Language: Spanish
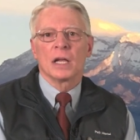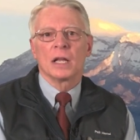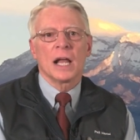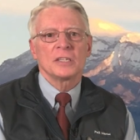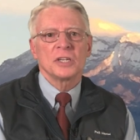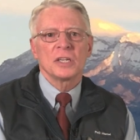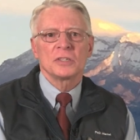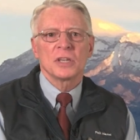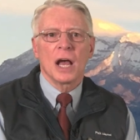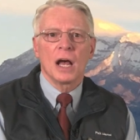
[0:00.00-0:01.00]

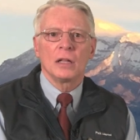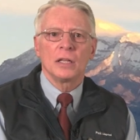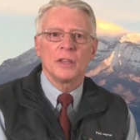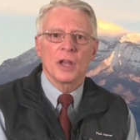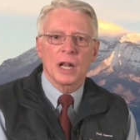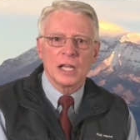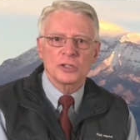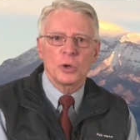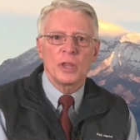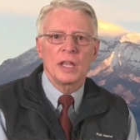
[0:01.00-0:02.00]
Gracias al
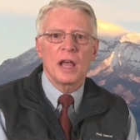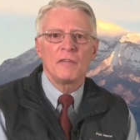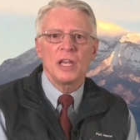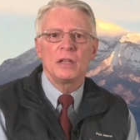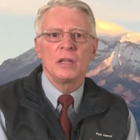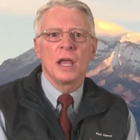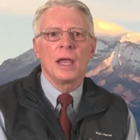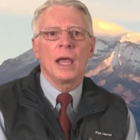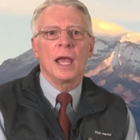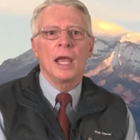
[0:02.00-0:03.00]
liderazgo de David,
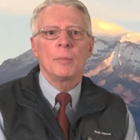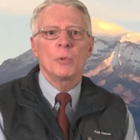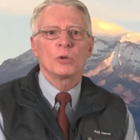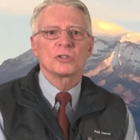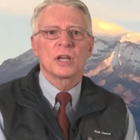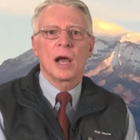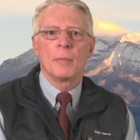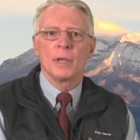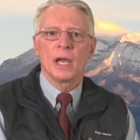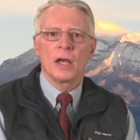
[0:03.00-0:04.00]
hemos
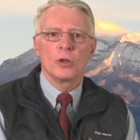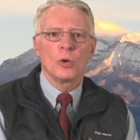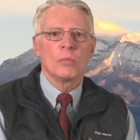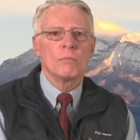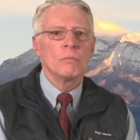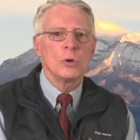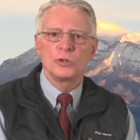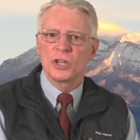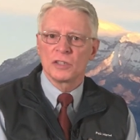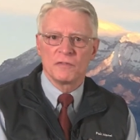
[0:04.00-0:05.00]
cambiado
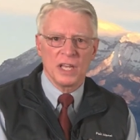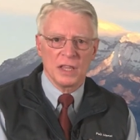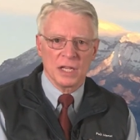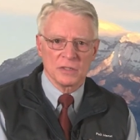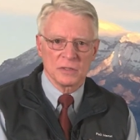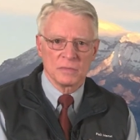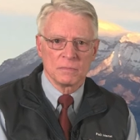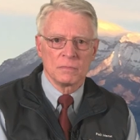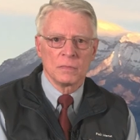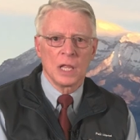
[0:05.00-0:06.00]
muchas vidas.
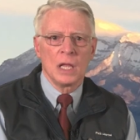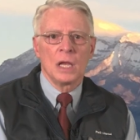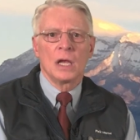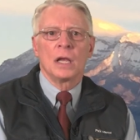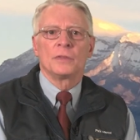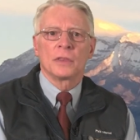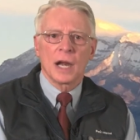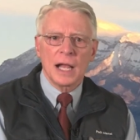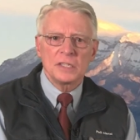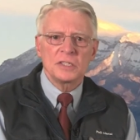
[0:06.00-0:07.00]

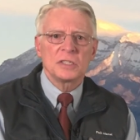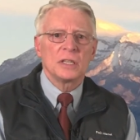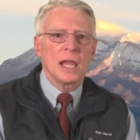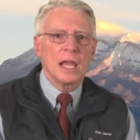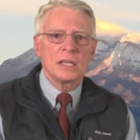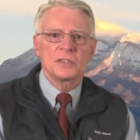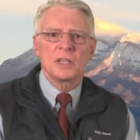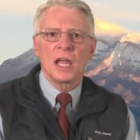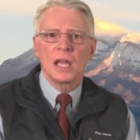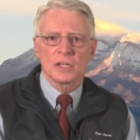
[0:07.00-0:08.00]
Tras de
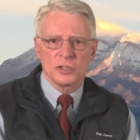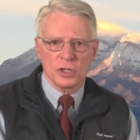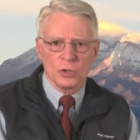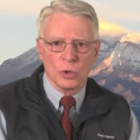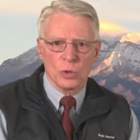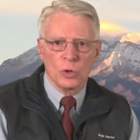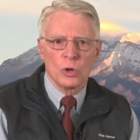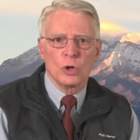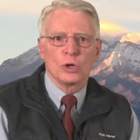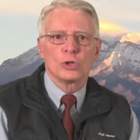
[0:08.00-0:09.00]
este éxito
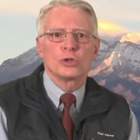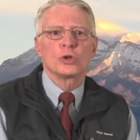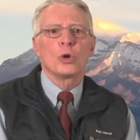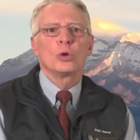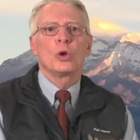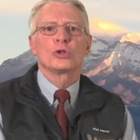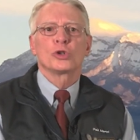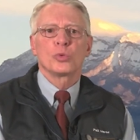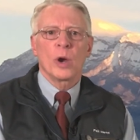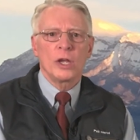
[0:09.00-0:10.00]
son
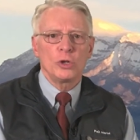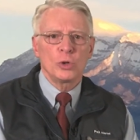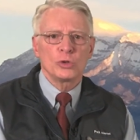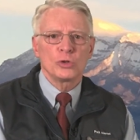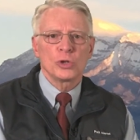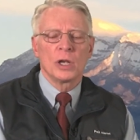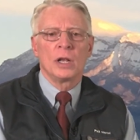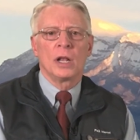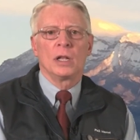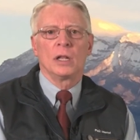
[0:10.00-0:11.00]
los sueños,
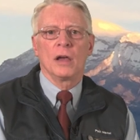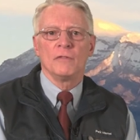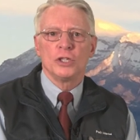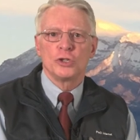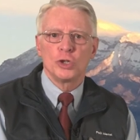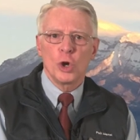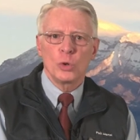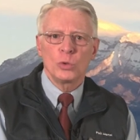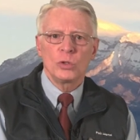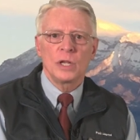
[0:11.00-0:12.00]
la
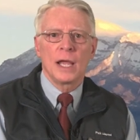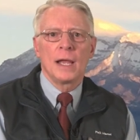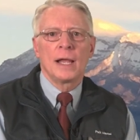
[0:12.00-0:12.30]
visión,